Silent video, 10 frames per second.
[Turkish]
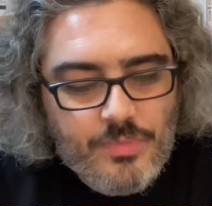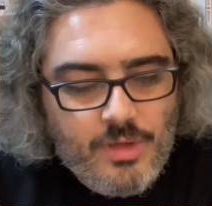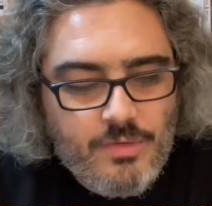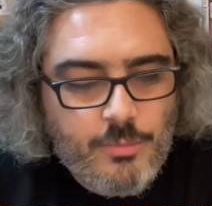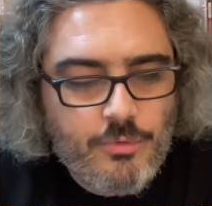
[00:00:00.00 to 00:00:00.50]

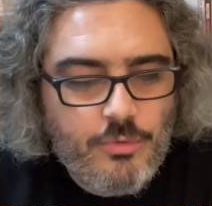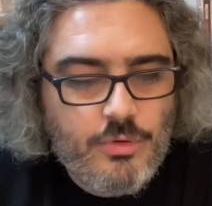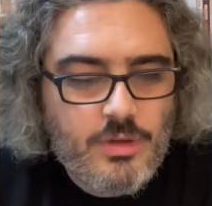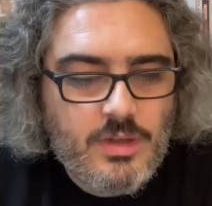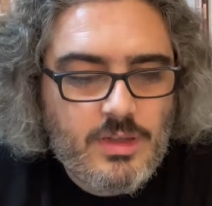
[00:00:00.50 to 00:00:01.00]
ve
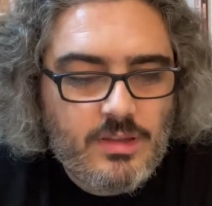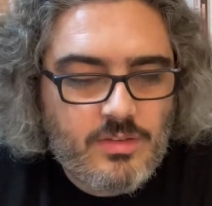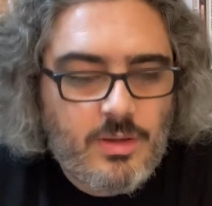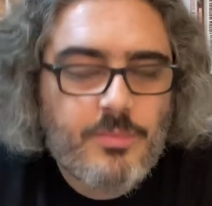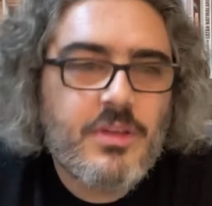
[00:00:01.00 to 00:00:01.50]
bu
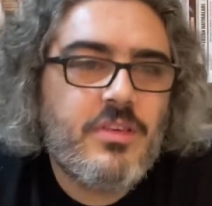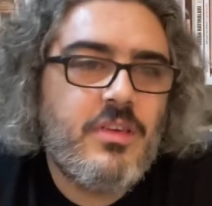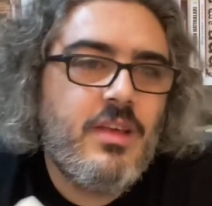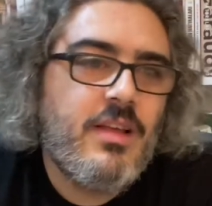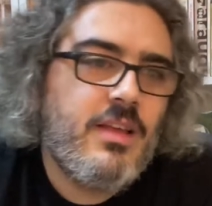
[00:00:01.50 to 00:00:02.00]

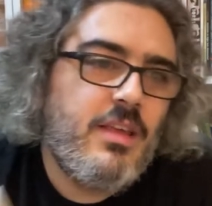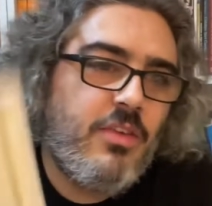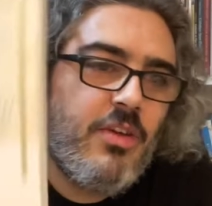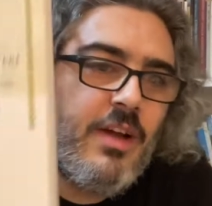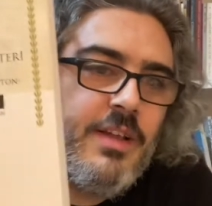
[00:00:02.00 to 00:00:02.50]
kitaptaki
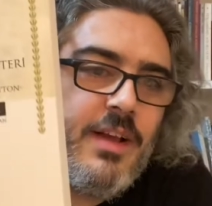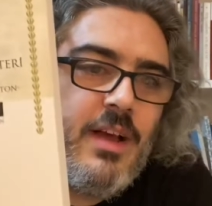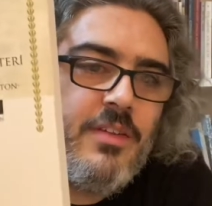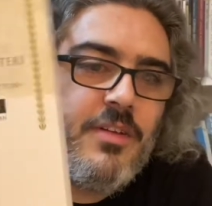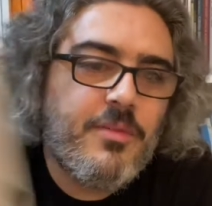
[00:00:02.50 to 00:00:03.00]
hikayelere
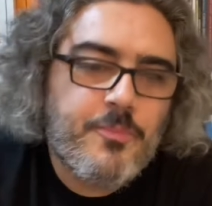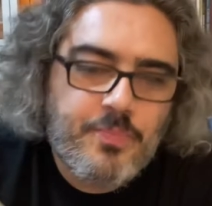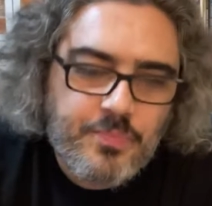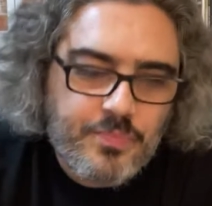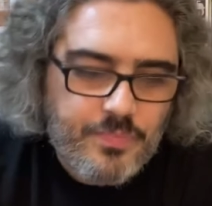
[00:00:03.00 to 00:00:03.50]
kadar
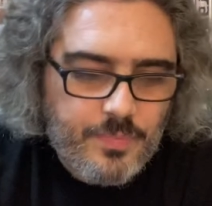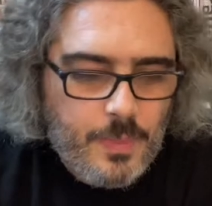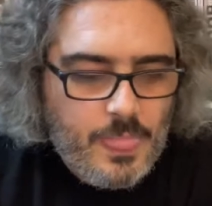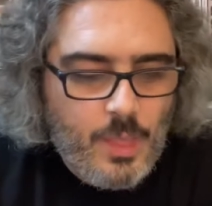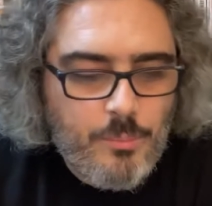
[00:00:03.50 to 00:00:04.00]

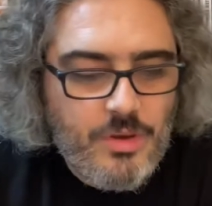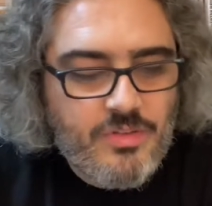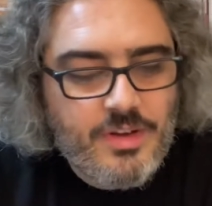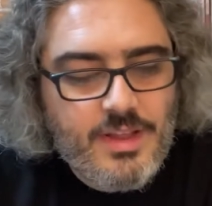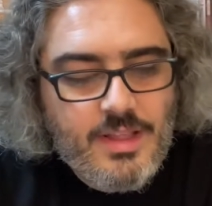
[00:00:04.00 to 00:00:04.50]
bir
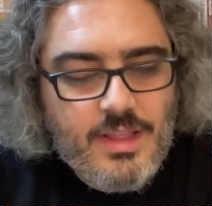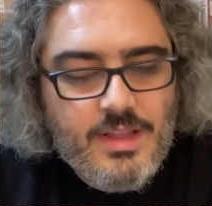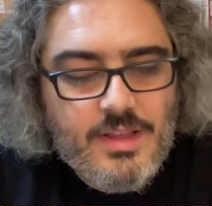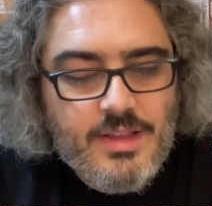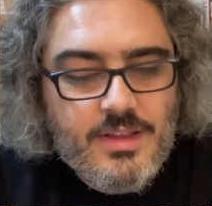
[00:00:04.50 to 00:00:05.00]
kere
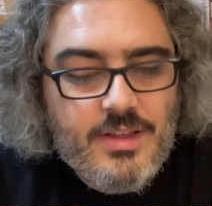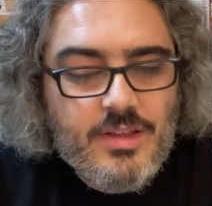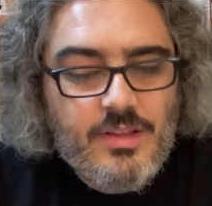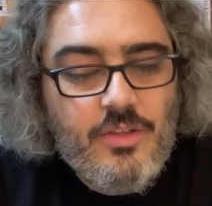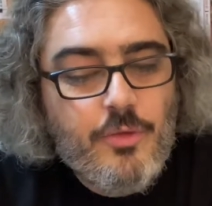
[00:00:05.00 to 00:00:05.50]

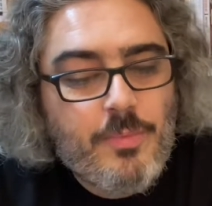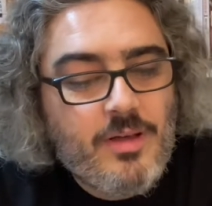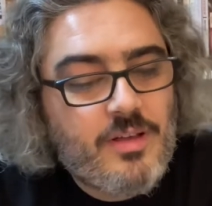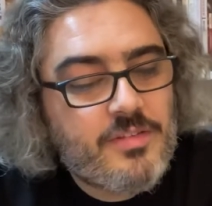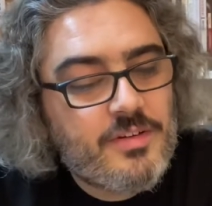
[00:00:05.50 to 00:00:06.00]
İş
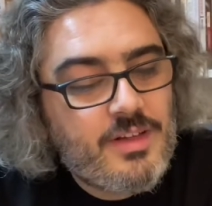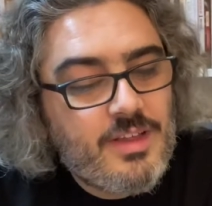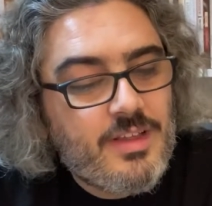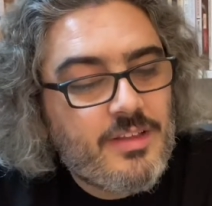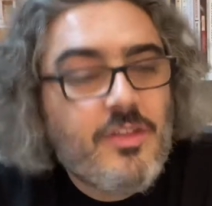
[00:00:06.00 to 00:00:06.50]
Bankası'na
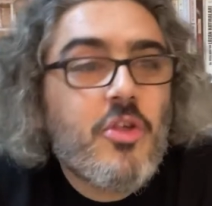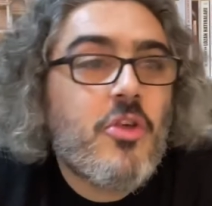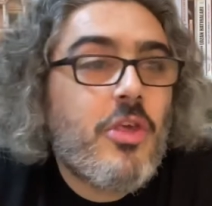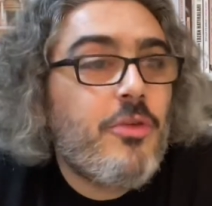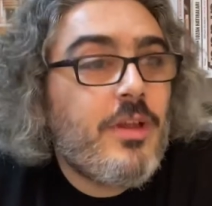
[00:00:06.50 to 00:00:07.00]

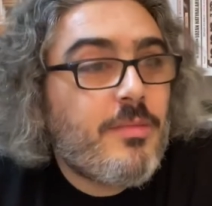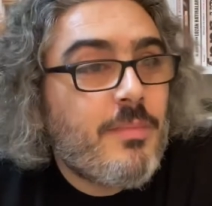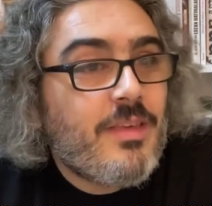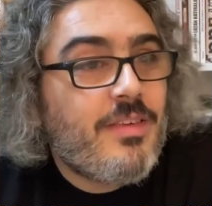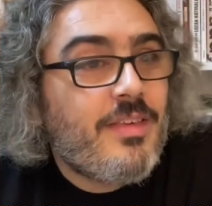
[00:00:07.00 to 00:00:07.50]
teşekkür
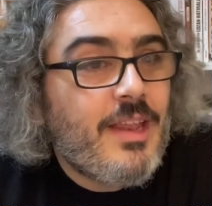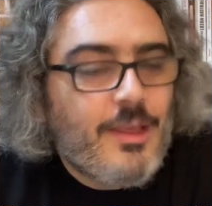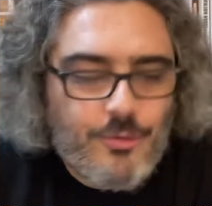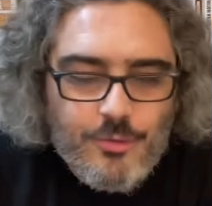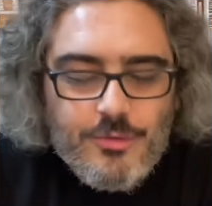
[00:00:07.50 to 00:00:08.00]
etmek
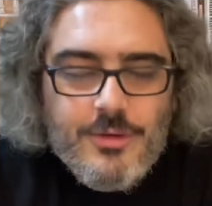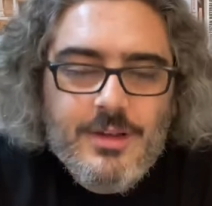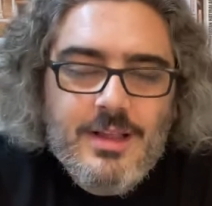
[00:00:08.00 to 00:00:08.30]
gerekiyor.